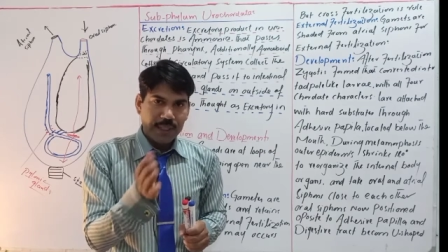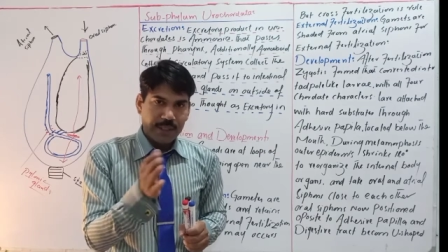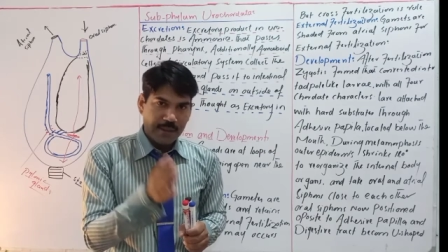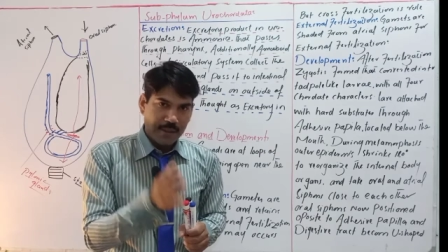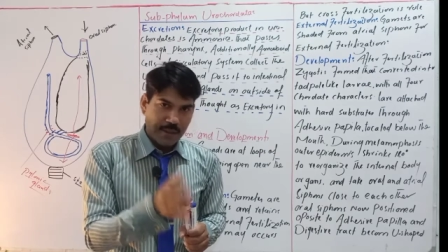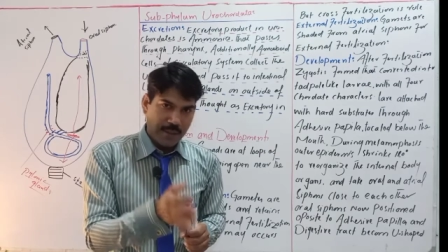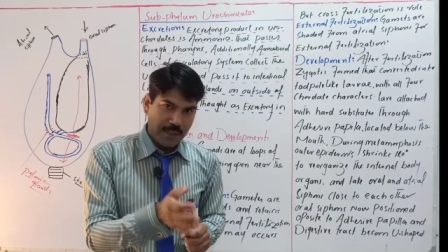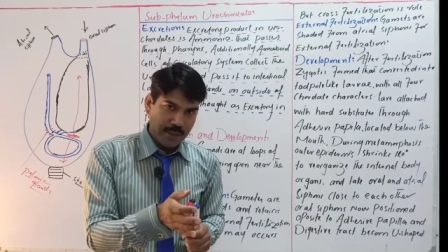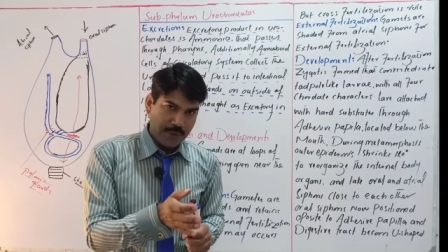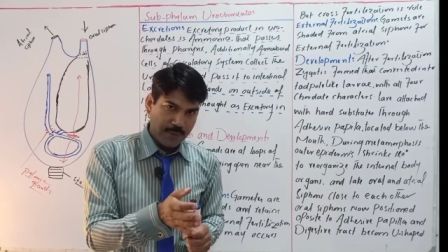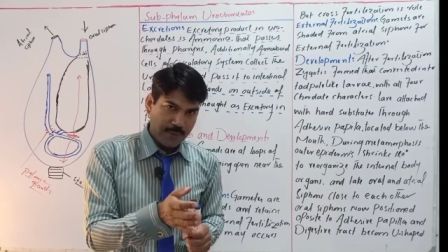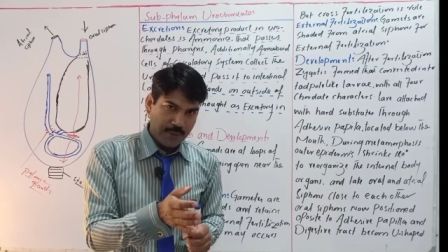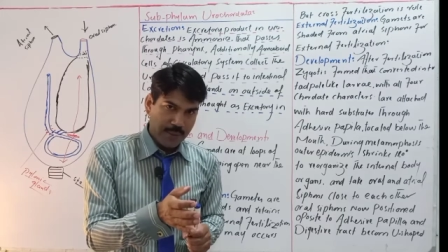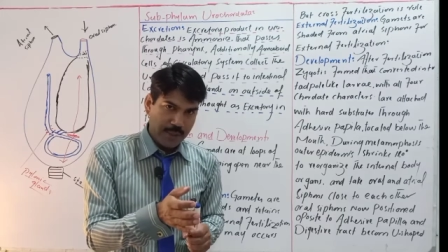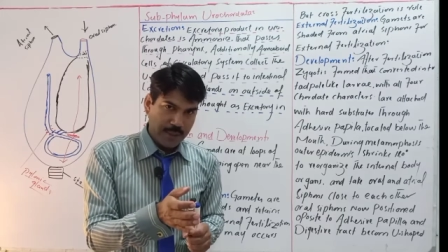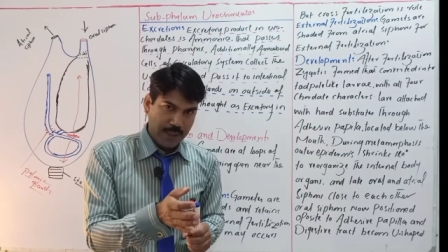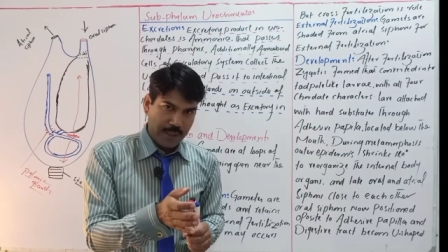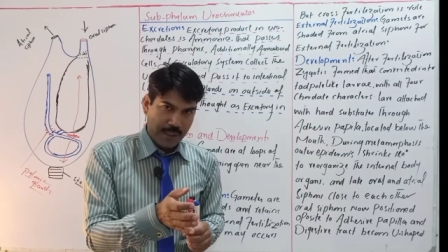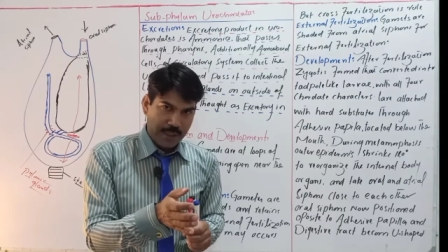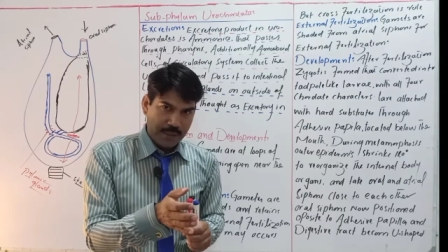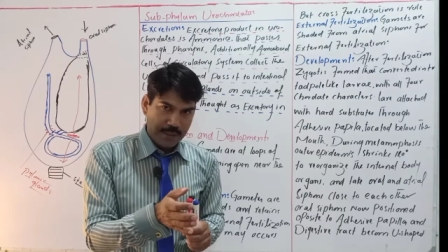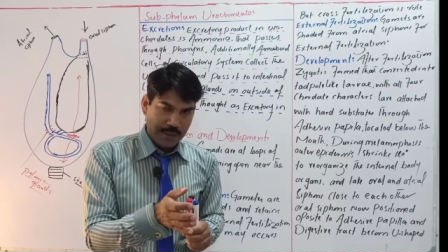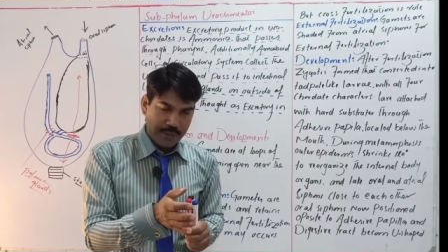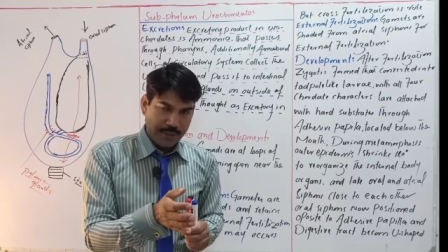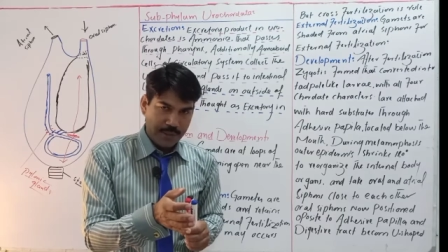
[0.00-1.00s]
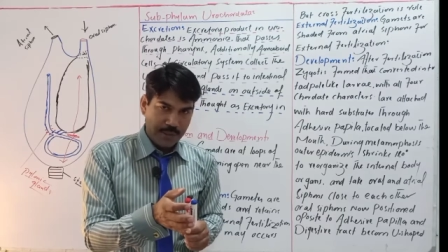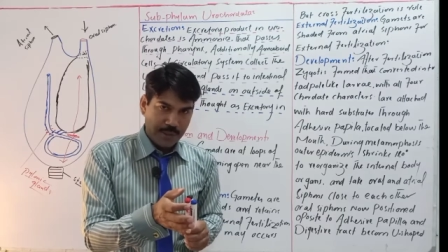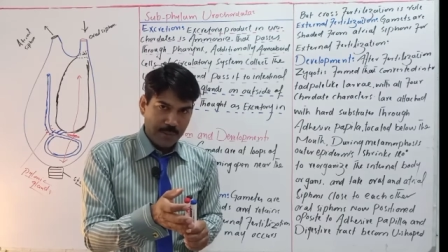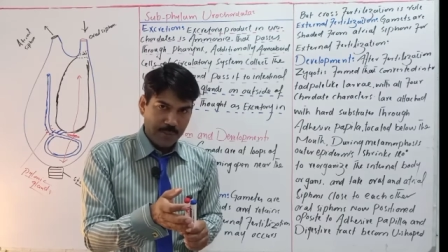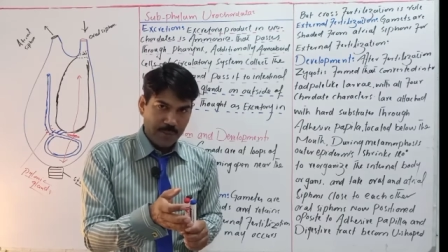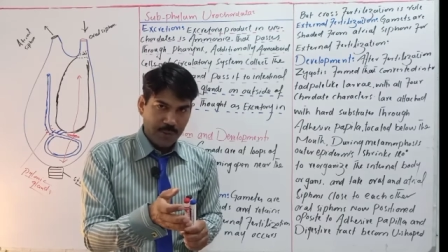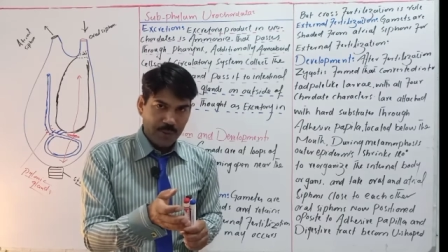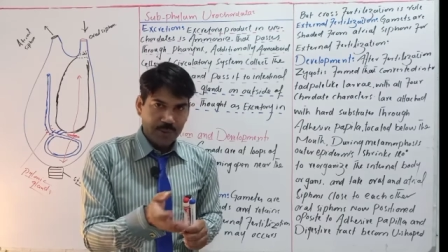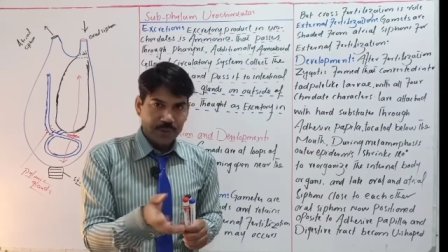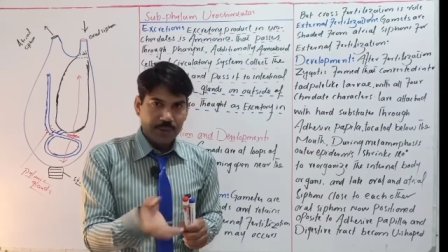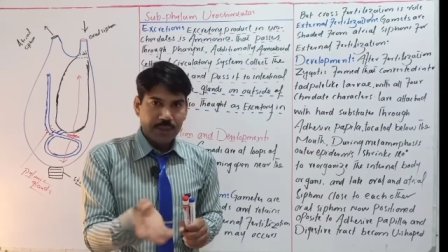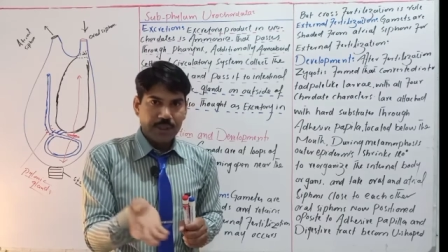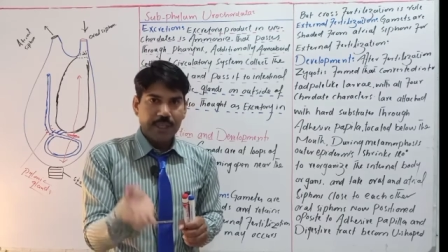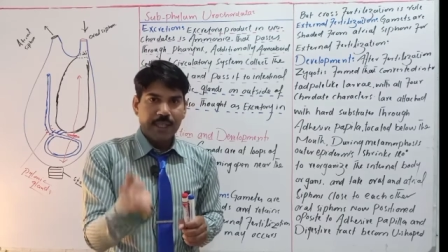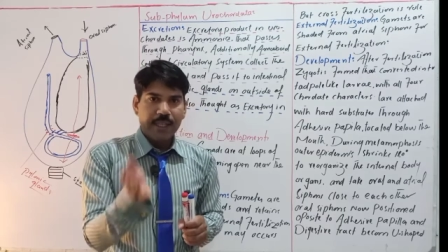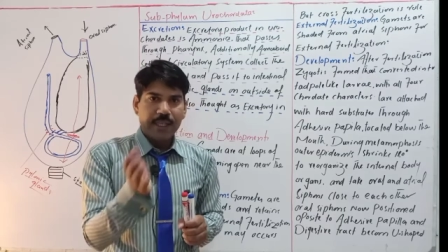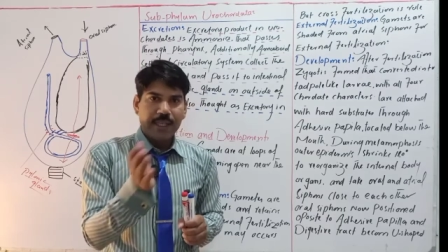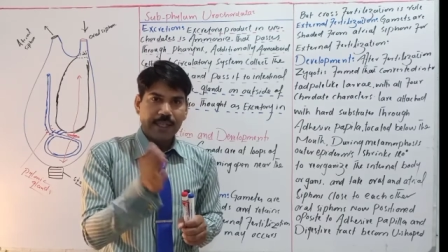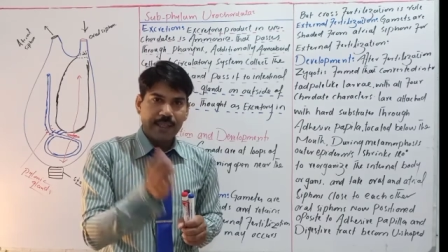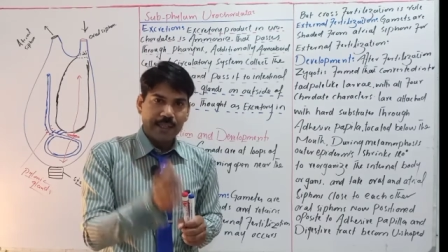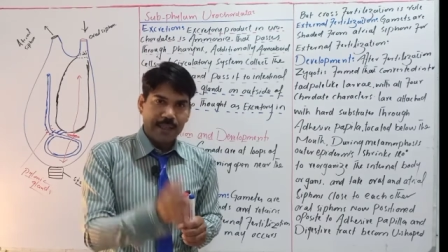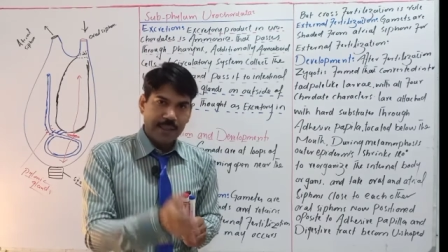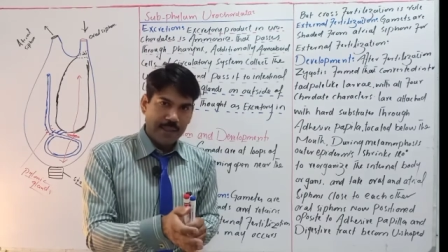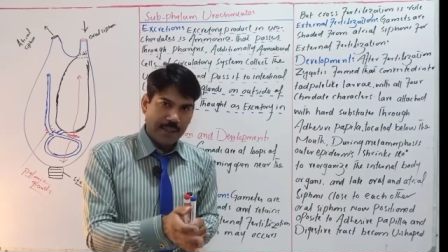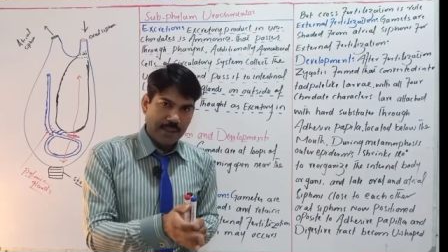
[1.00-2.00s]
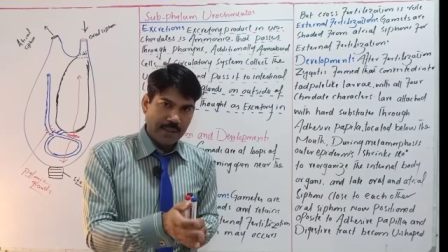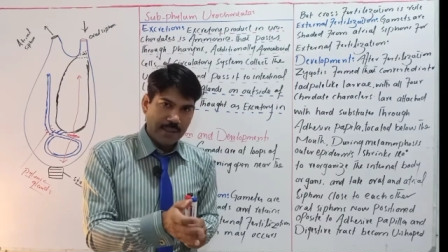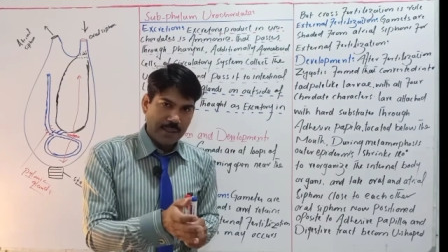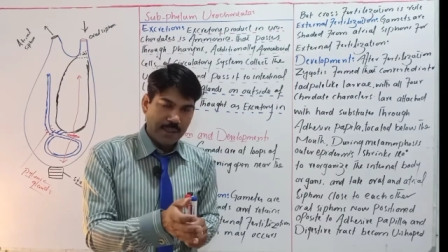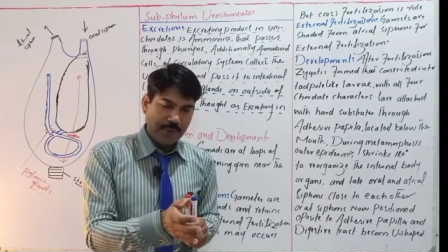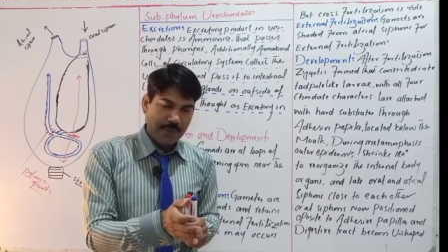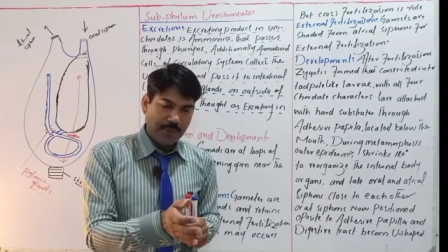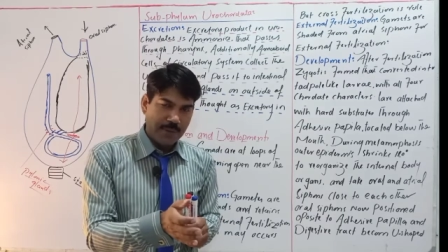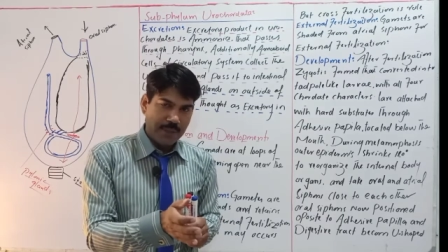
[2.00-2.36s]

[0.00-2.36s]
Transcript: क्रॉस फर्टिलाइजेशन भी होती है इंटरनल